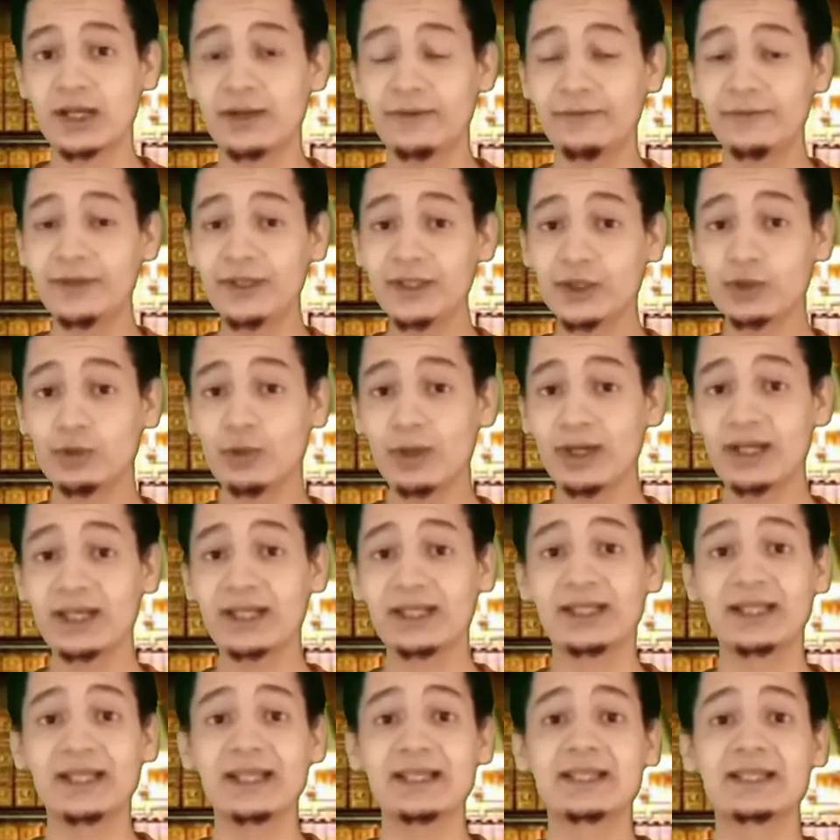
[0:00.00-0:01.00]
في
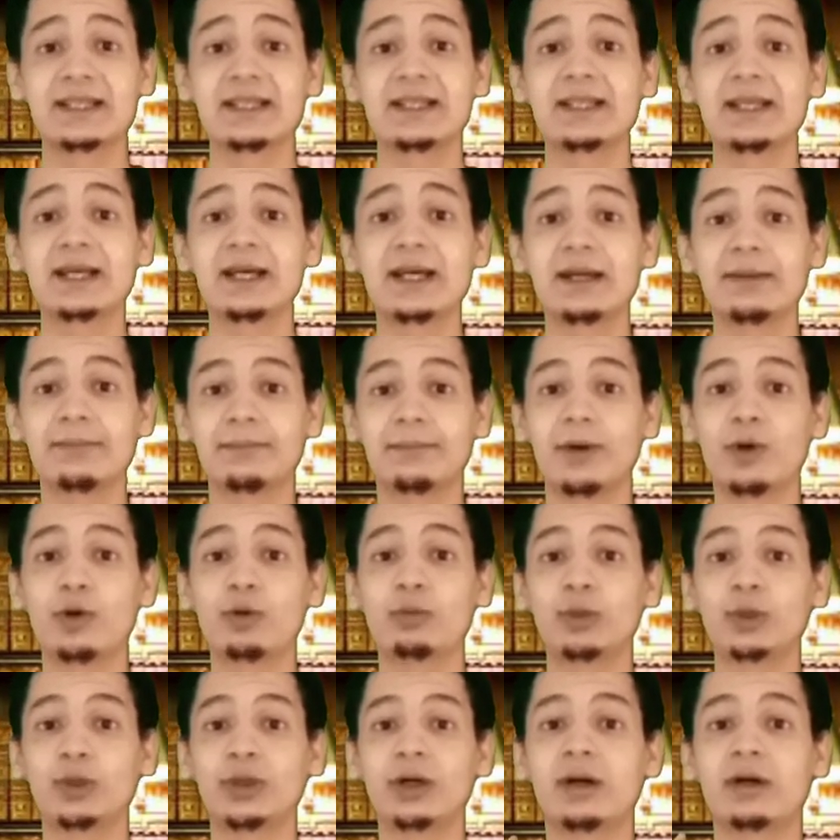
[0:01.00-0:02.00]
شوية ناس كده
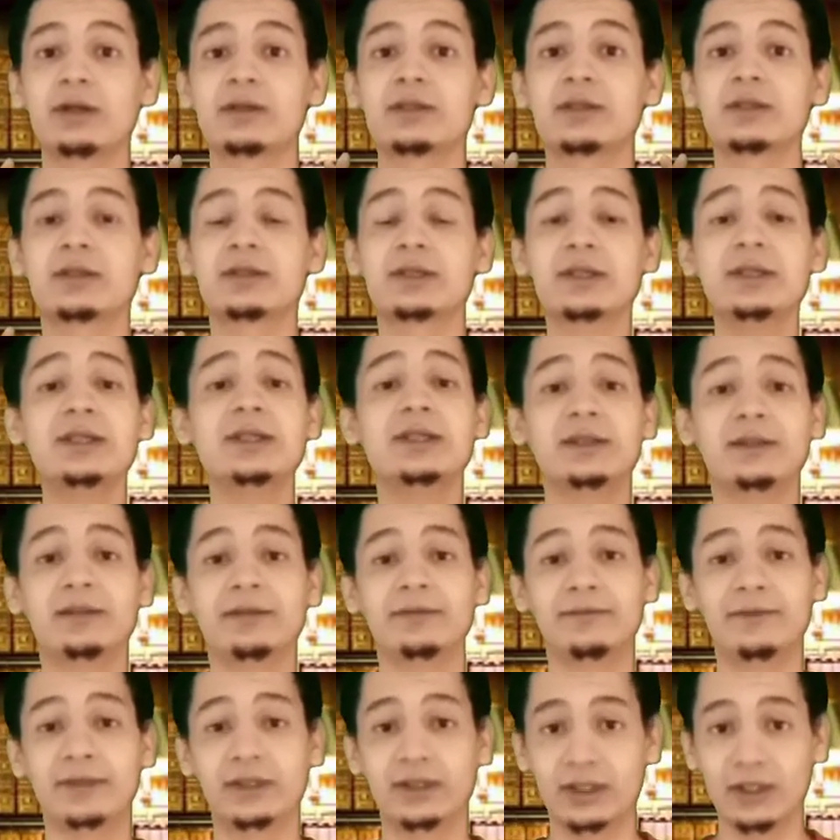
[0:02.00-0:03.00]
بقوا متخصصين
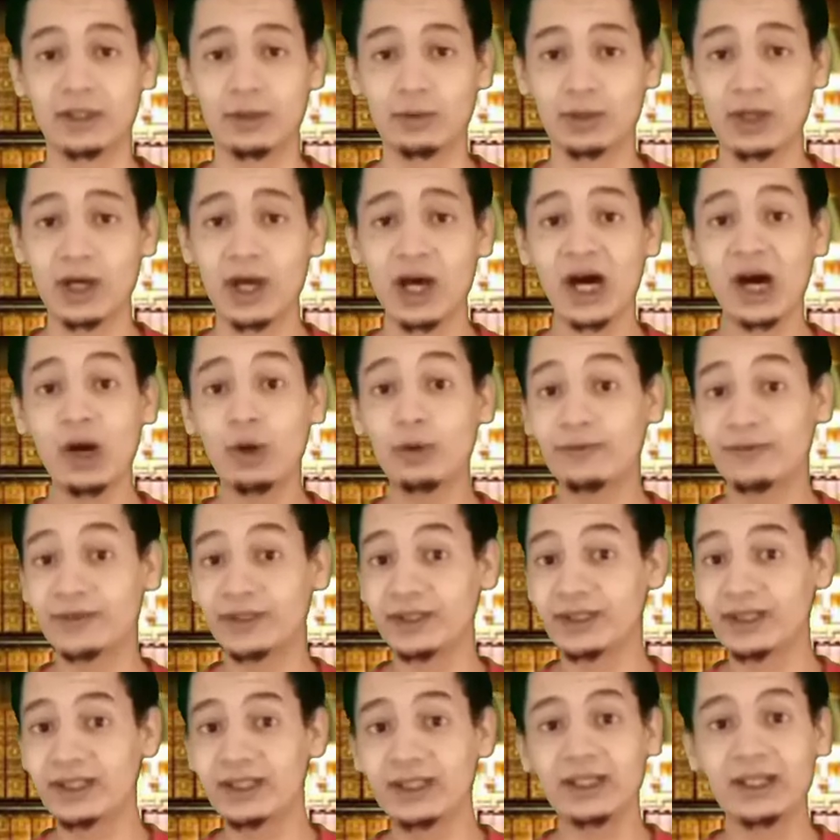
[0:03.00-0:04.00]
في التوراة أو في
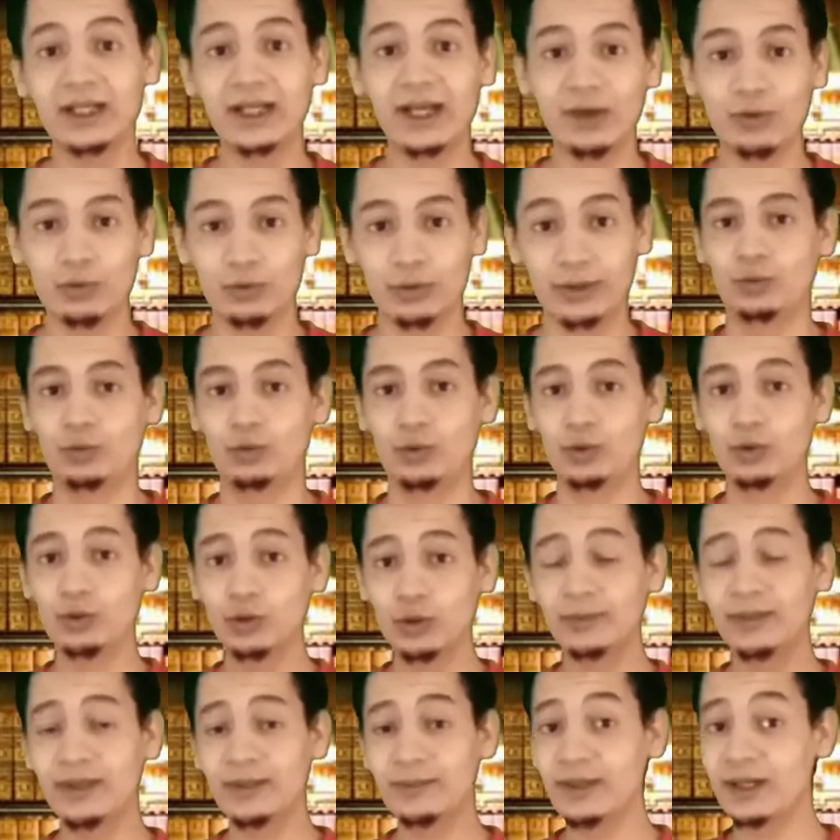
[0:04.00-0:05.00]
الدين اليهودي
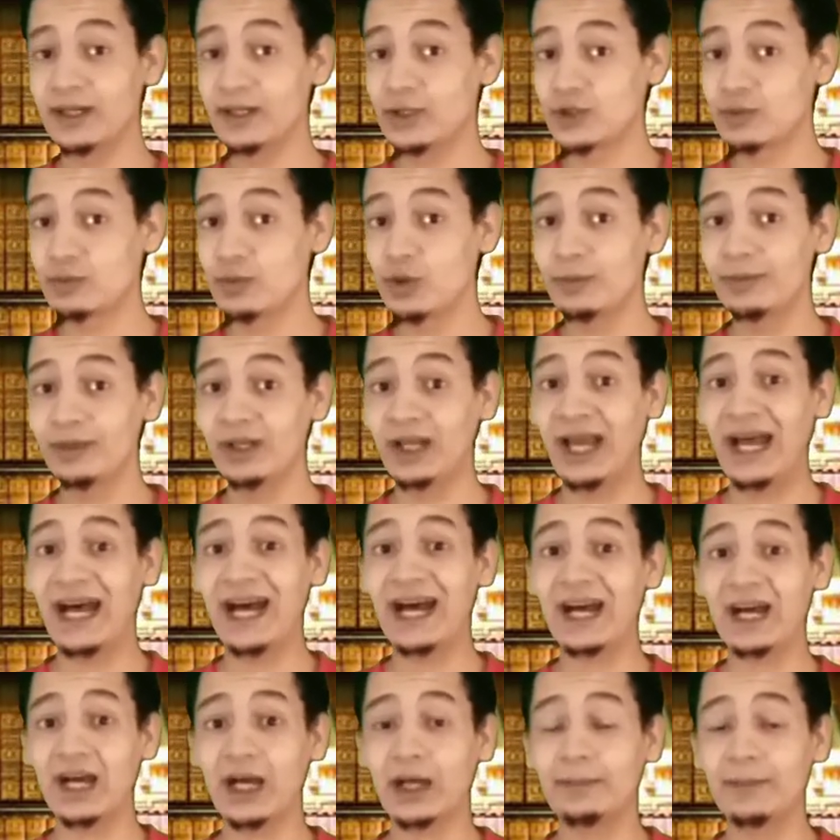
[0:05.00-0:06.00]
ودول بيبقى اسمهم
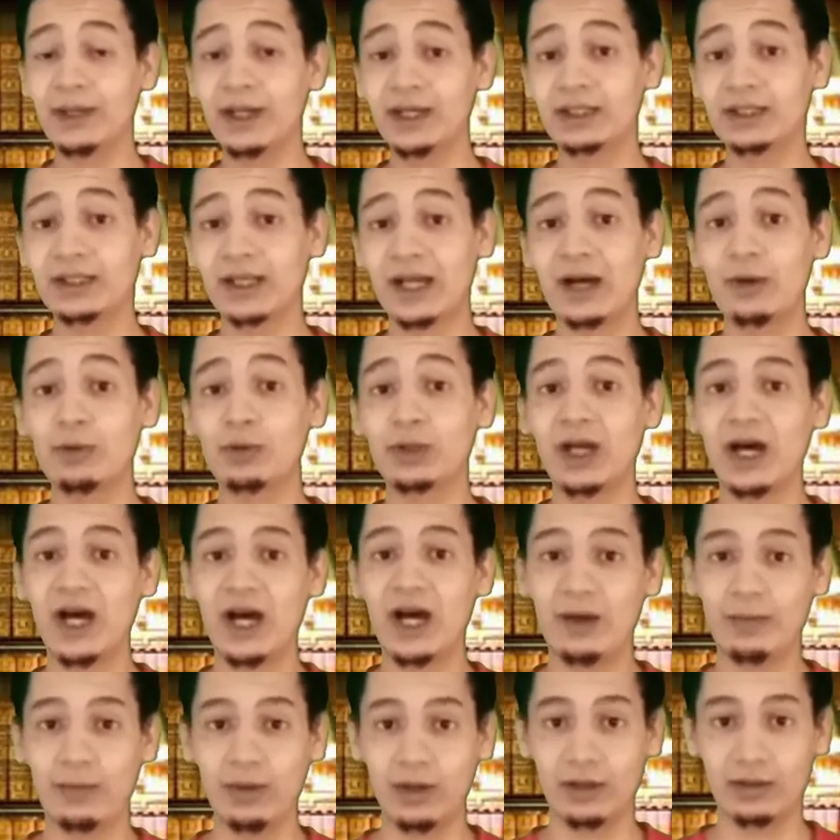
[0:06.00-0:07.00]
الحاخامات أو
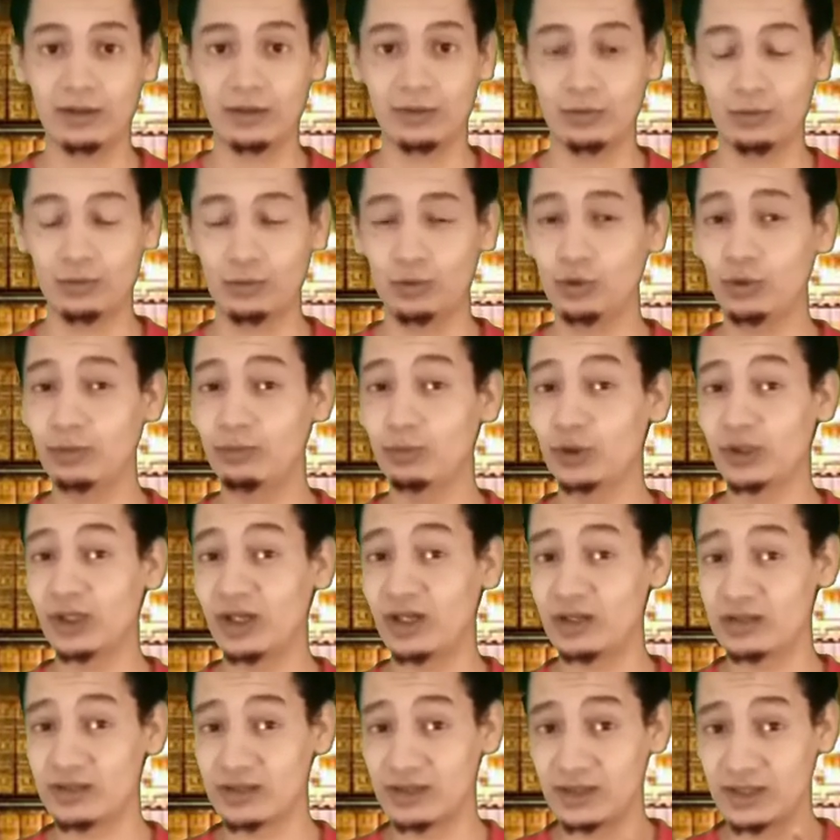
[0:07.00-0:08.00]
الأحبار ودول
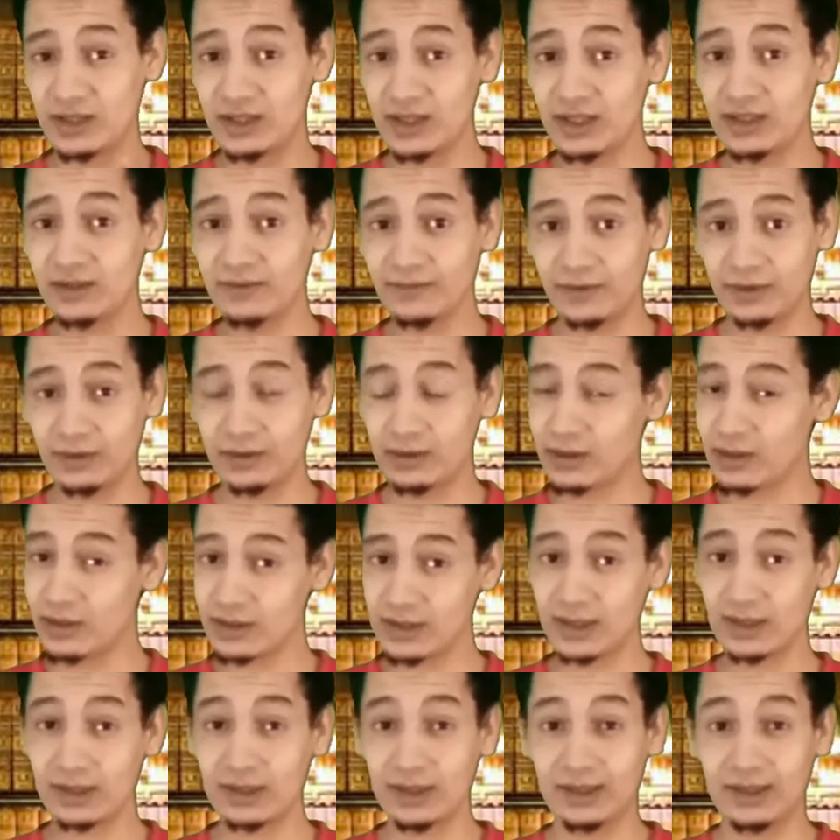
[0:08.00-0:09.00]
متخصصين في
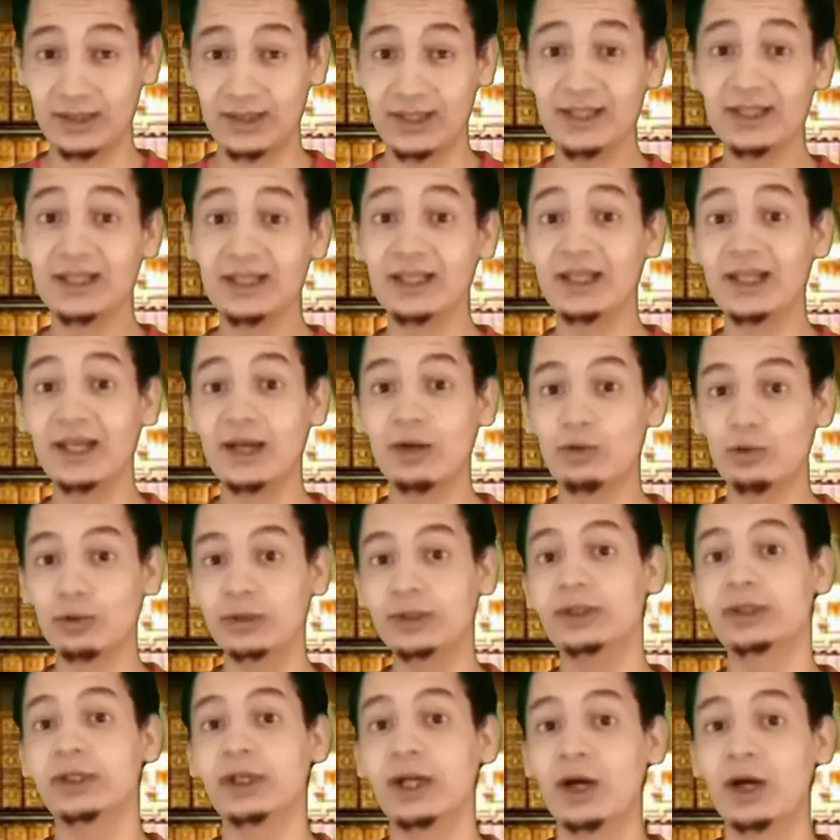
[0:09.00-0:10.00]
دراسة الدين اليهودي